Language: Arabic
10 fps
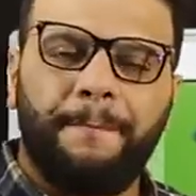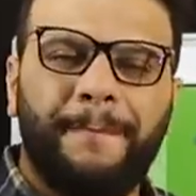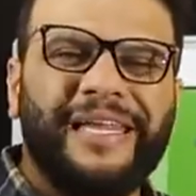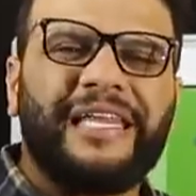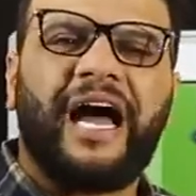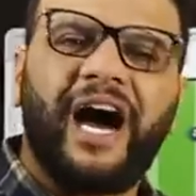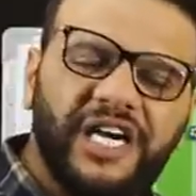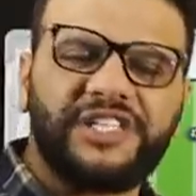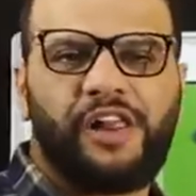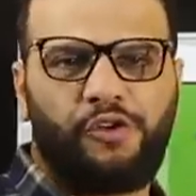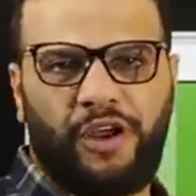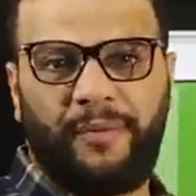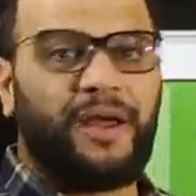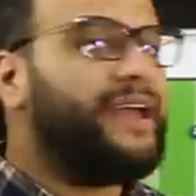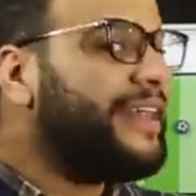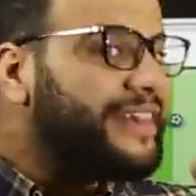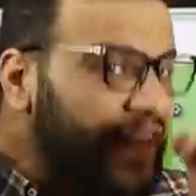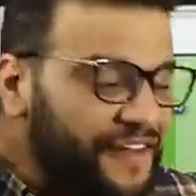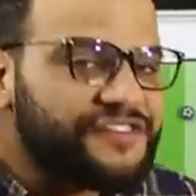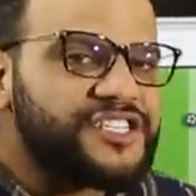من العارضه القريبه
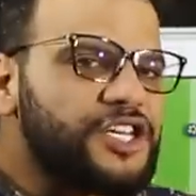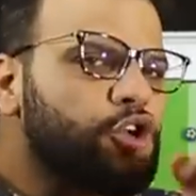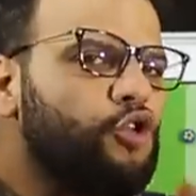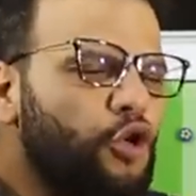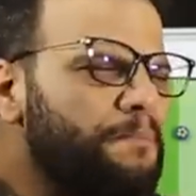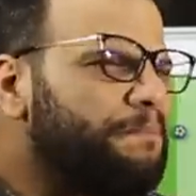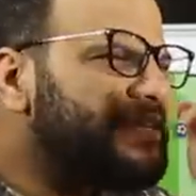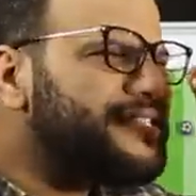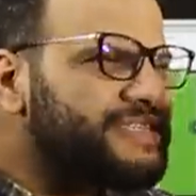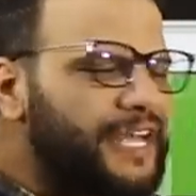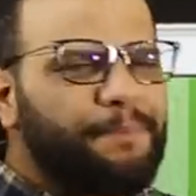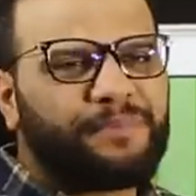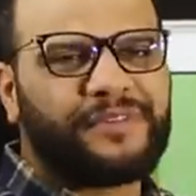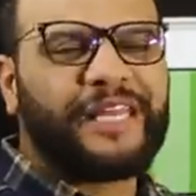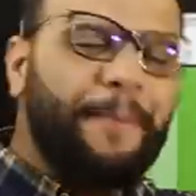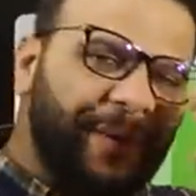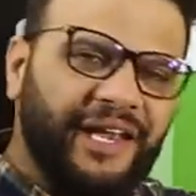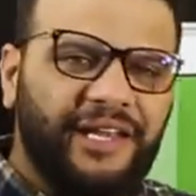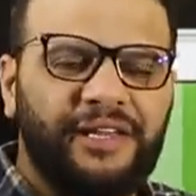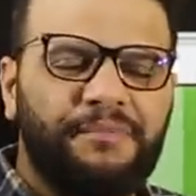نفس الجون بالظبط
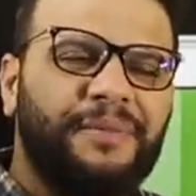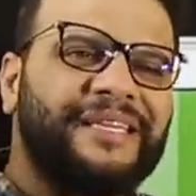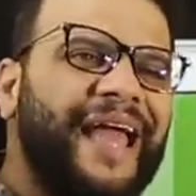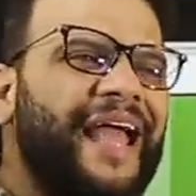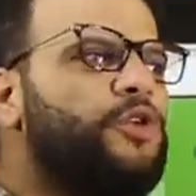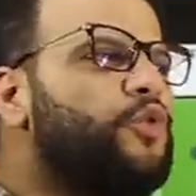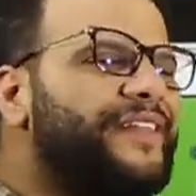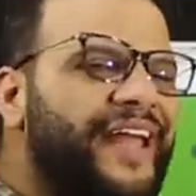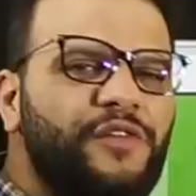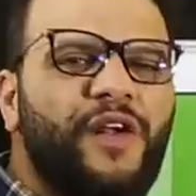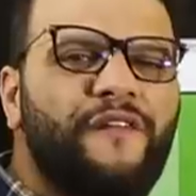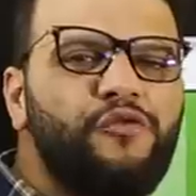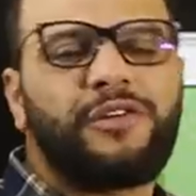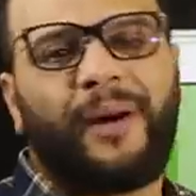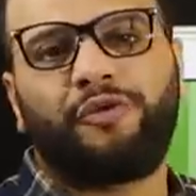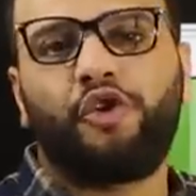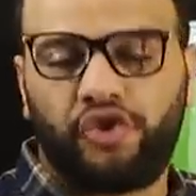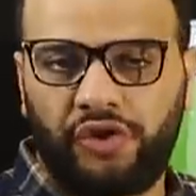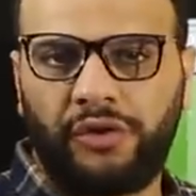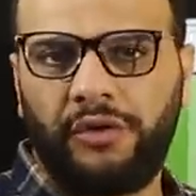تيبيكالي بتاع الوداد في
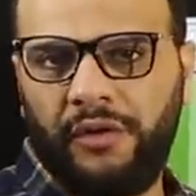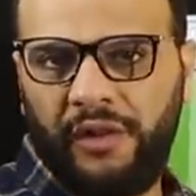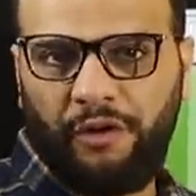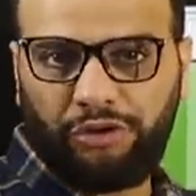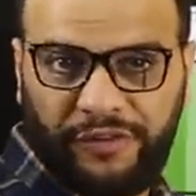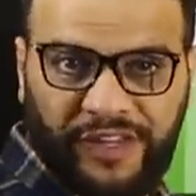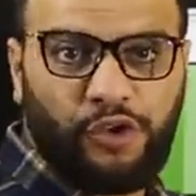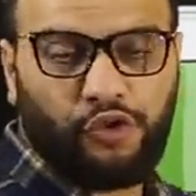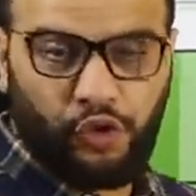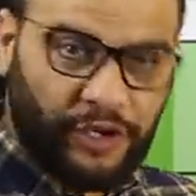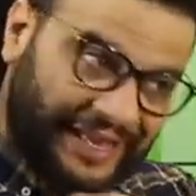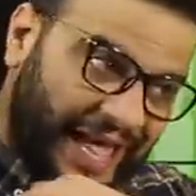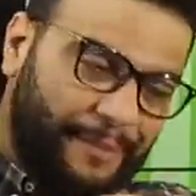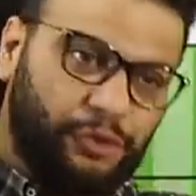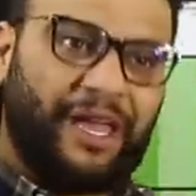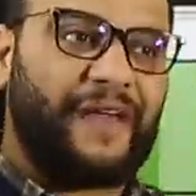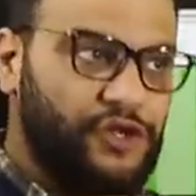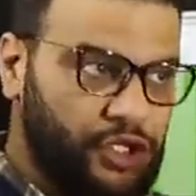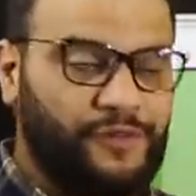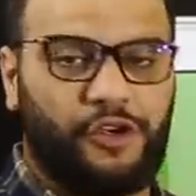2017 لو تفتكروا كره اتلعبت ودخل
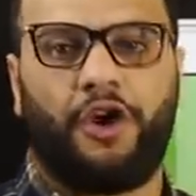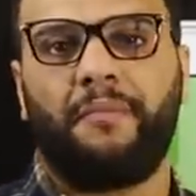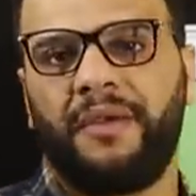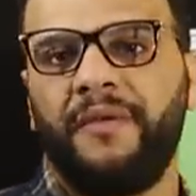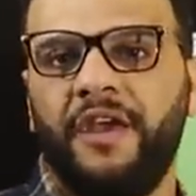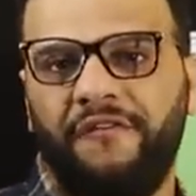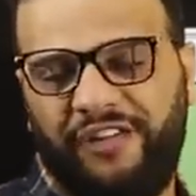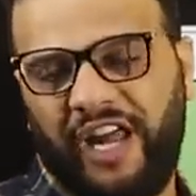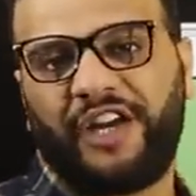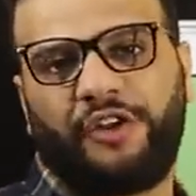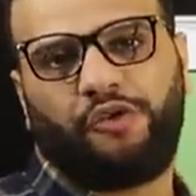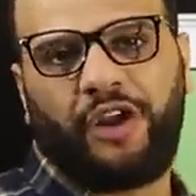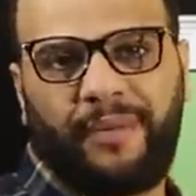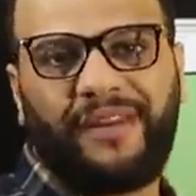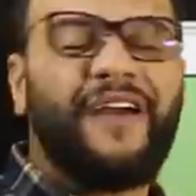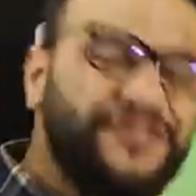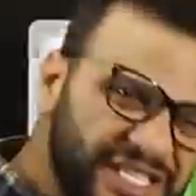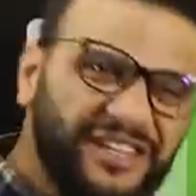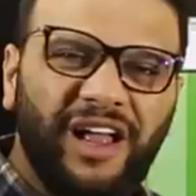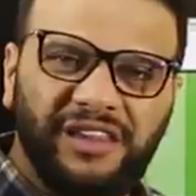في شريف اكرامي في العرض قريبه
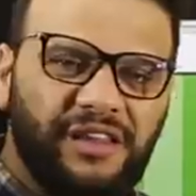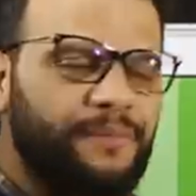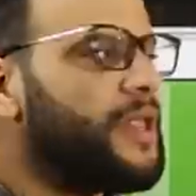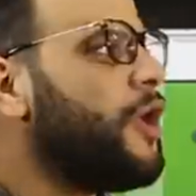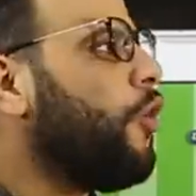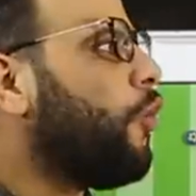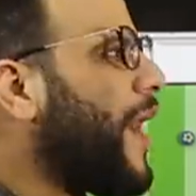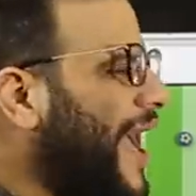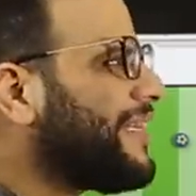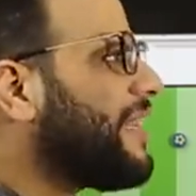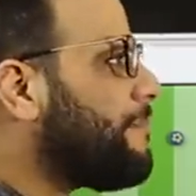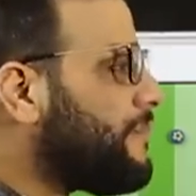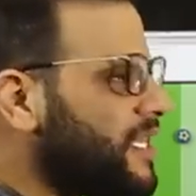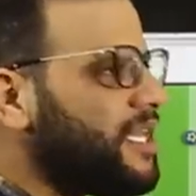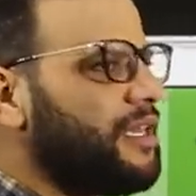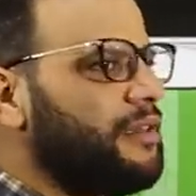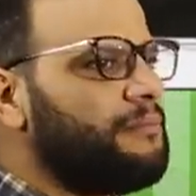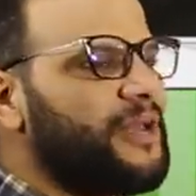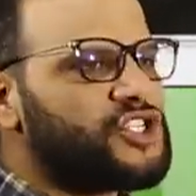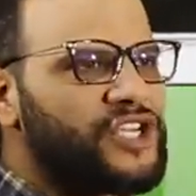نفس الغلطه واحده من
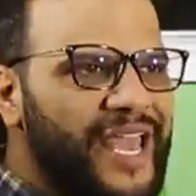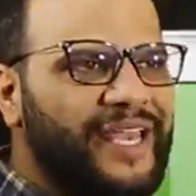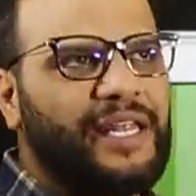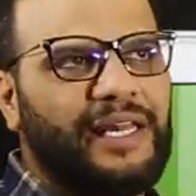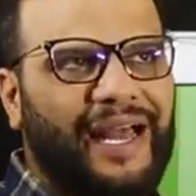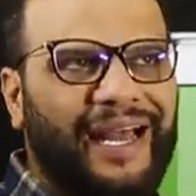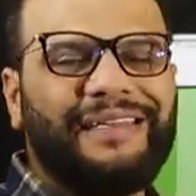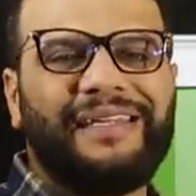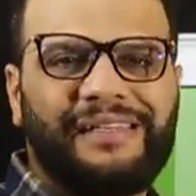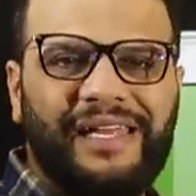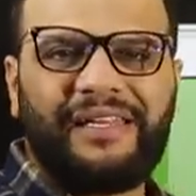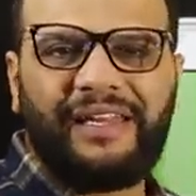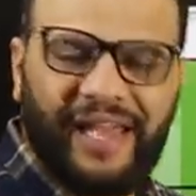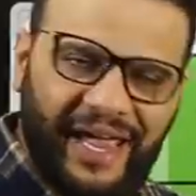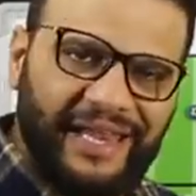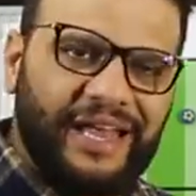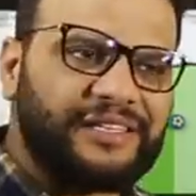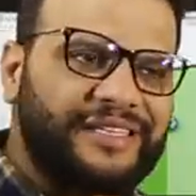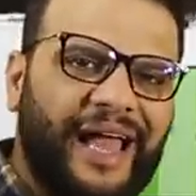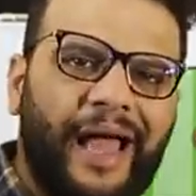المشاكل اللي عند النادي الاهلي هي
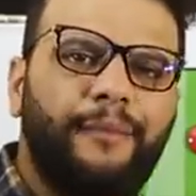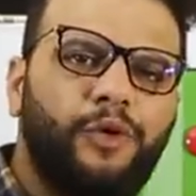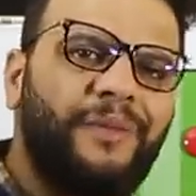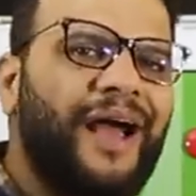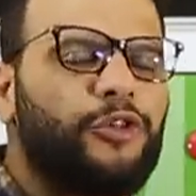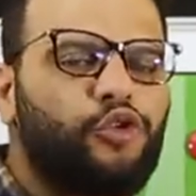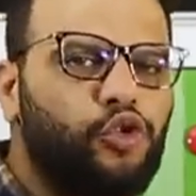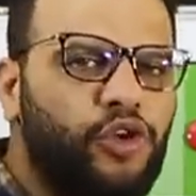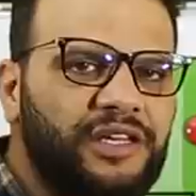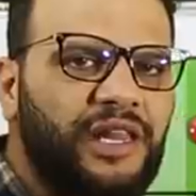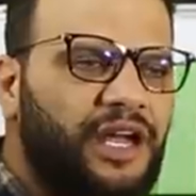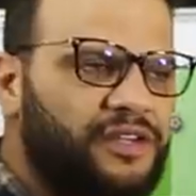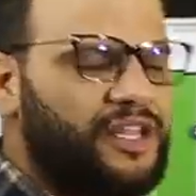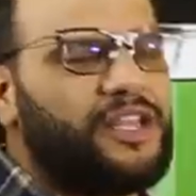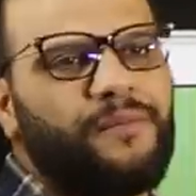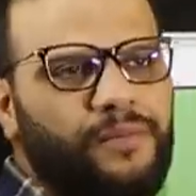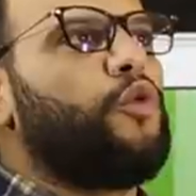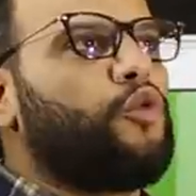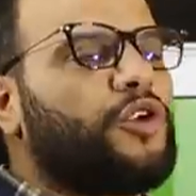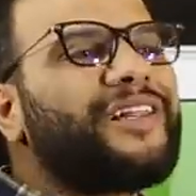التعامل مع الكرات العرضيه
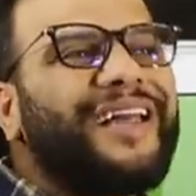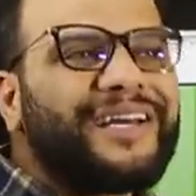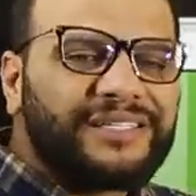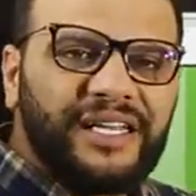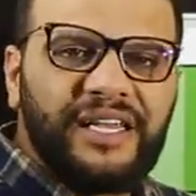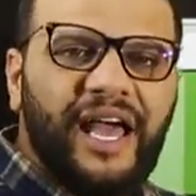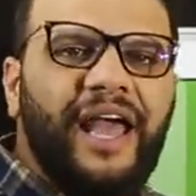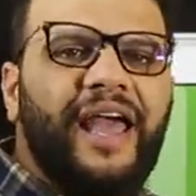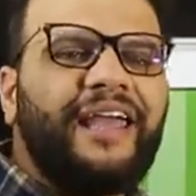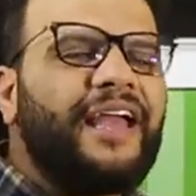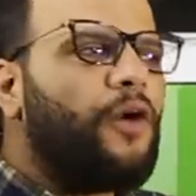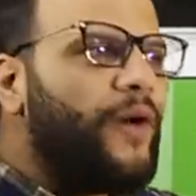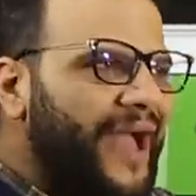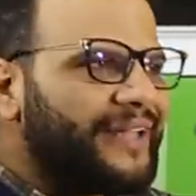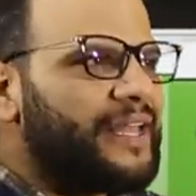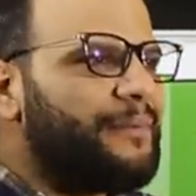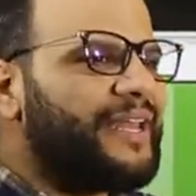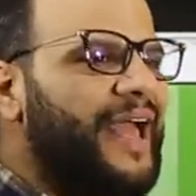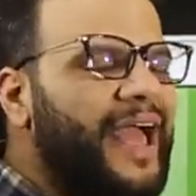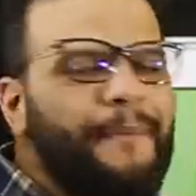والكرات العرضيه هي واحده
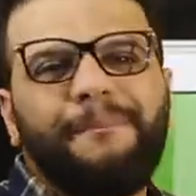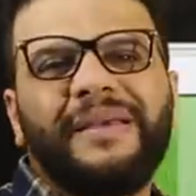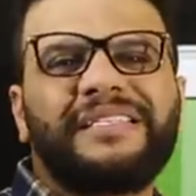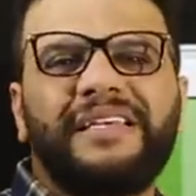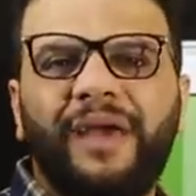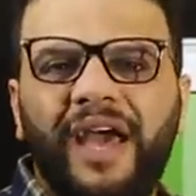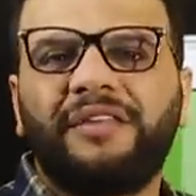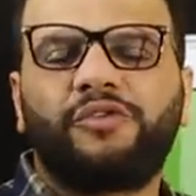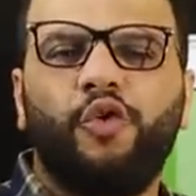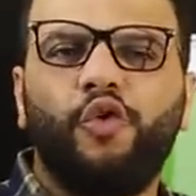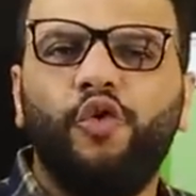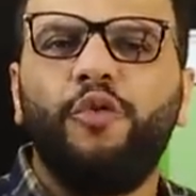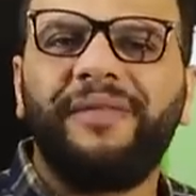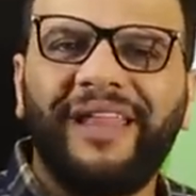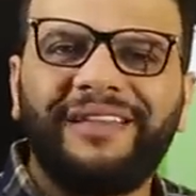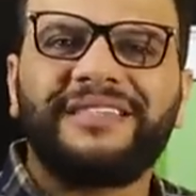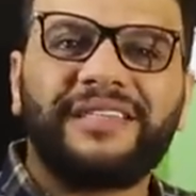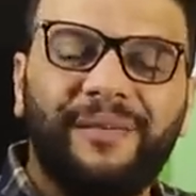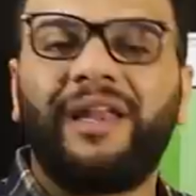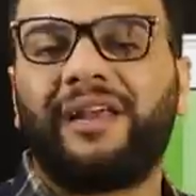من اهم سمات هجوم نادي
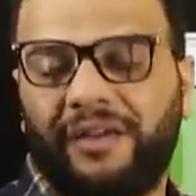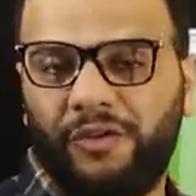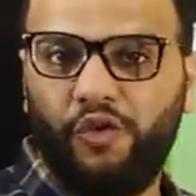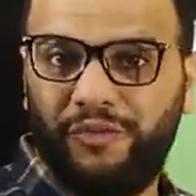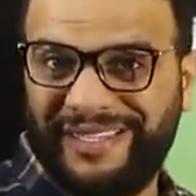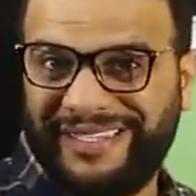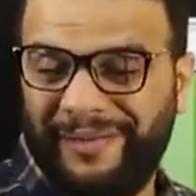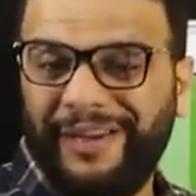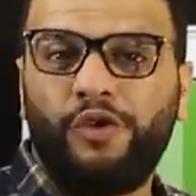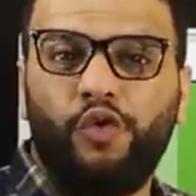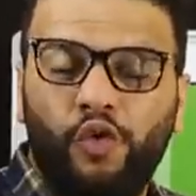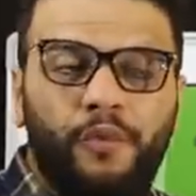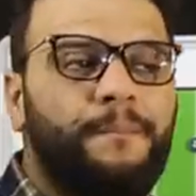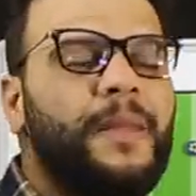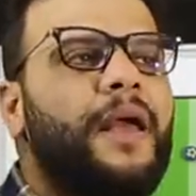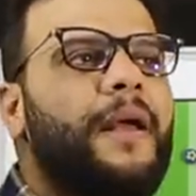الزمالك ونادي الزمالك هجوم